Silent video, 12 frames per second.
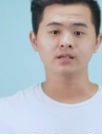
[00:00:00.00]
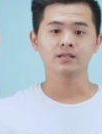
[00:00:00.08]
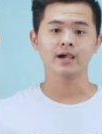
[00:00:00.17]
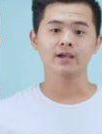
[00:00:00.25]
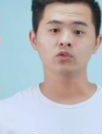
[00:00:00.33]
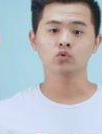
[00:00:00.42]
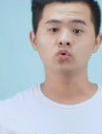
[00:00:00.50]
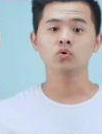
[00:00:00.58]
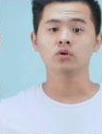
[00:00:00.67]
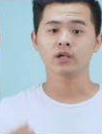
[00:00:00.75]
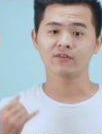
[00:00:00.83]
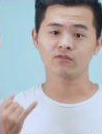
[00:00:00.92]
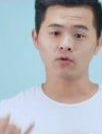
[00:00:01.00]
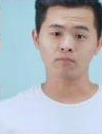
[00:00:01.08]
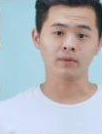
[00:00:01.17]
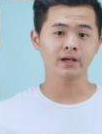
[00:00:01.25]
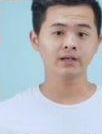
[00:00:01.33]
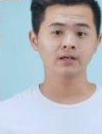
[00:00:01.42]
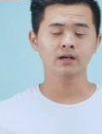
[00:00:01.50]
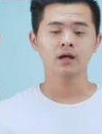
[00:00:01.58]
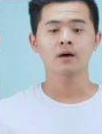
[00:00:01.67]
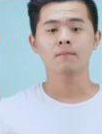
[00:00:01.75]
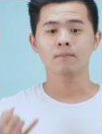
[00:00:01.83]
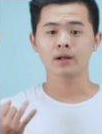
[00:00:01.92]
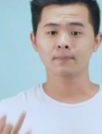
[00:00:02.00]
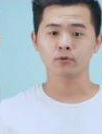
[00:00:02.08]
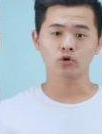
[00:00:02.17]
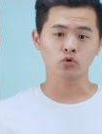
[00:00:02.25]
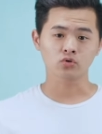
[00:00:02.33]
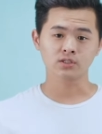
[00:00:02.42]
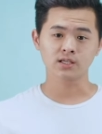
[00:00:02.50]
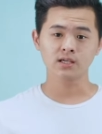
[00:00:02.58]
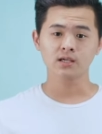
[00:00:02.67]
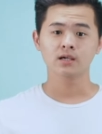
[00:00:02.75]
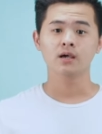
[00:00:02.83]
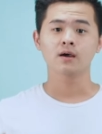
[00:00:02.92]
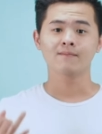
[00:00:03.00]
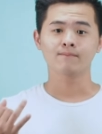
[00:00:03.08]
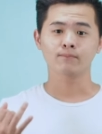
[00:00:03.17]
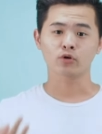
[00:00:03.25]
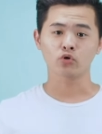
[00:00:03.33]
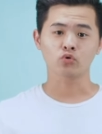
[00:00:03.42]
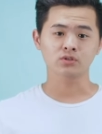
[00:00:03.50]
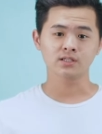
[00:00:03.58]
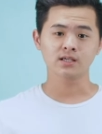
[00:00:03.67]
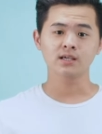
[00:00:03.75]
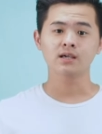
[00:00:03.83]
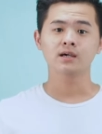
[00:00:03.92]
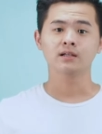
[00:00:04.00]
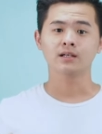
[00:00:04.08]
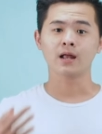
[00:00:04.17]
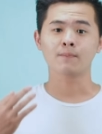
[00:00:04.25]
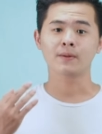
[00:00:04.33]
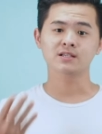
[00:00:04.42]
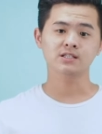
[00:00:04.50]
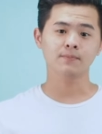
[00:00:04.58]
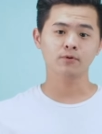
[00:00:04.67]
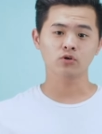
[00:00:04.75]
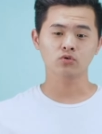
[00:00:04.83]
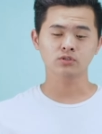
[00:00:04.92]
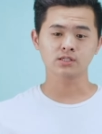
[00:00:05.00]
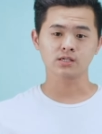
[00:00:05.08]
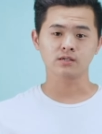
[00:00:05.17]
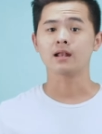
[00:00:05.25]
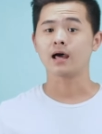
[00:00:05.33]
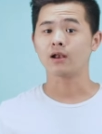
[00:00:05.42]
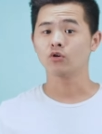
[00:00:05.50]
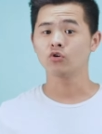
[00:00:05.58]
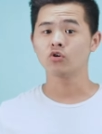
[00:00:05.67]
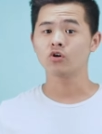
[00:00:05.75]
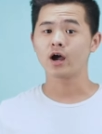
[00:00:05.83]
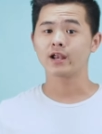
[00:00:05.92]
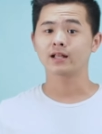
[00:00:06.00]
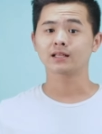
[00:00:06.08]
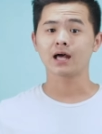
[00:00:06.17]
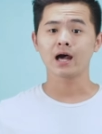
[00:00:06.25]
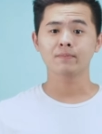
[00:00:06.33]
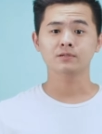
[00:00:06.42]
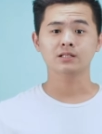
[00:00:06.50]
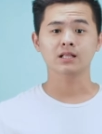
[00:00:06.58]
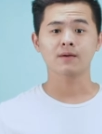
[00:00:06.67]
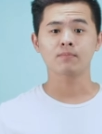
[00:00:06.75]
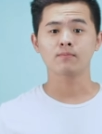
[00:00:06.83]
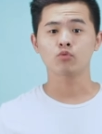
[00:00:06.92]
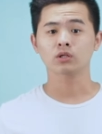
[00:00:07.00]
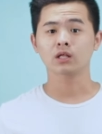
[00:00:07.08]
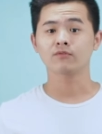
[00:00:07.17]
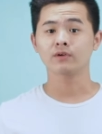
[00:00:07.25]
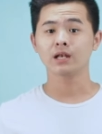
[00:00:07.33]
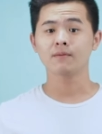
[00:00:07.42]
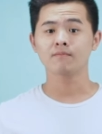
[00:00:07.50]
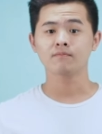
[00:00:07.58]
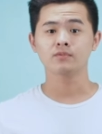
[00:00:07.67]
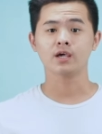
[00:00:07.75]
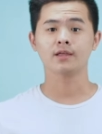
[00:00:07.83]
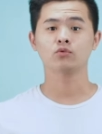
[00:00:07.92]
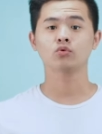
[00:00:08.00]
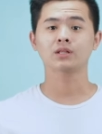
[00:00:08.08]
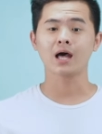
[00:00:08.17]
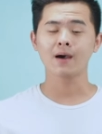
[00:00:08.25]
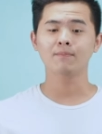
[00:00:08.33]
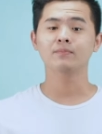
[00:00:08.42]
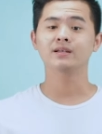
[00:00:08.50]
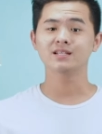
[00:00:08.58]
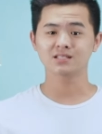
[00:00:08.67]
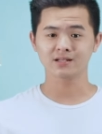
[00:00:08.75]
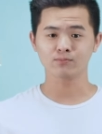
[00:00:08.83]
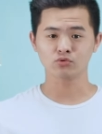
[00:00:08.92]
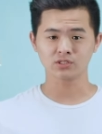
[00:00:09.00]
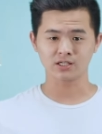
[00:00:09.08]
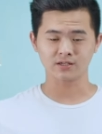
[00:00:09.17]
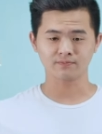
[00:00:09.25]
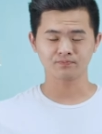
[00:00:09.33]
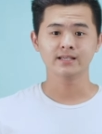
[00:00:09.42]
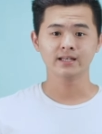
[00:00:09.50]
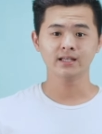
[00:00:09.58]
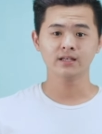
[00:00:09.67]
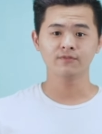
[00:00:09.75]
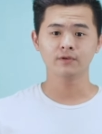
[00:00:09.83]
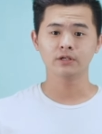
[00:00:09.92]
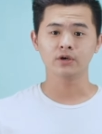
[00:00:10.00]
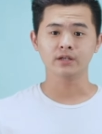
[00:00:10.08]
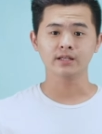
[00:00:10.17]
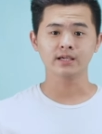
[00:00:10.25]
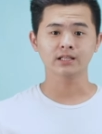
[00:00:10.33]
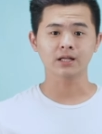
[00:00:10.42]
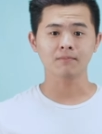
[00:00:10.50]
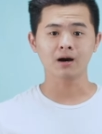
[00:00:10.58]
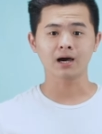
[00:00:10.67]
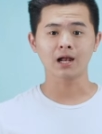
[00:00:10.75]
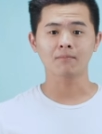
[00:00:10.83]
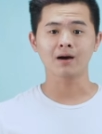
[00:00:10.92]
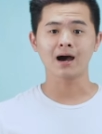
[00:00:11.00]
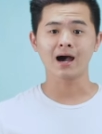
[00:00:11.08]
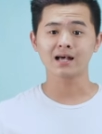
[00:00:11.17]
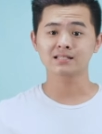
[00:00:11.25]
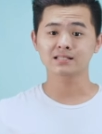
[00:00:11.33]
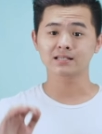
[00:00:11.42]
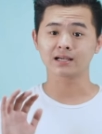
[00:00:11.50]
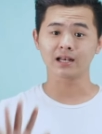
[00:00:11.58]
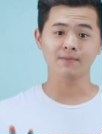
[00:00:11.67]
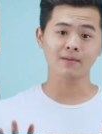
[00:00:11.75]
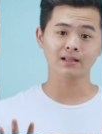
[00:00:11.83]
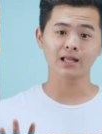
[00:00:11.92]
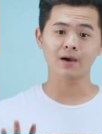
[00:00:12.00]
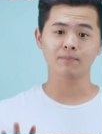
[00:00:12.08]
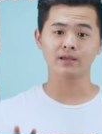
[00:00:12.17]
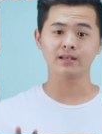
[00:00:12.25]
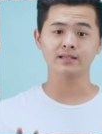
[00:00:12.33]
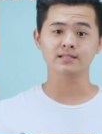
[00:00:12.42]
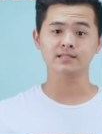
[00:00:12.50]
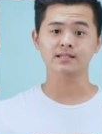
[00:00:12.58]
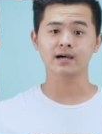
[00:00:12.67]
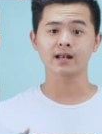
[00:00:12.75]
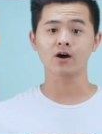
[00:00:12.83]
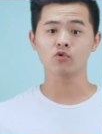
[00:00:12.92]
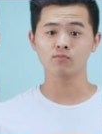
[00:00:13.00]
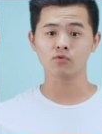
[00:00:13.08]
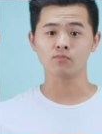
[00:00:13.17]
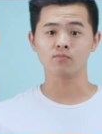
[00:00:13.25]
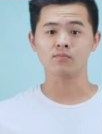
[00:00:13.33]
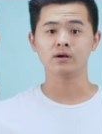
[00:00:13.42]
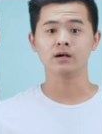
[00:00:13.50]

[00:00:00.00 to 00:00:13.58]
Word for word: yaitu development praproduksi produksi dan pasca produksi. Lalu ada tahap setelah pembuatan film, yaitu tahap distribusi. Jadi di video ini kita bakal bahas kelima tahap ini secara umum.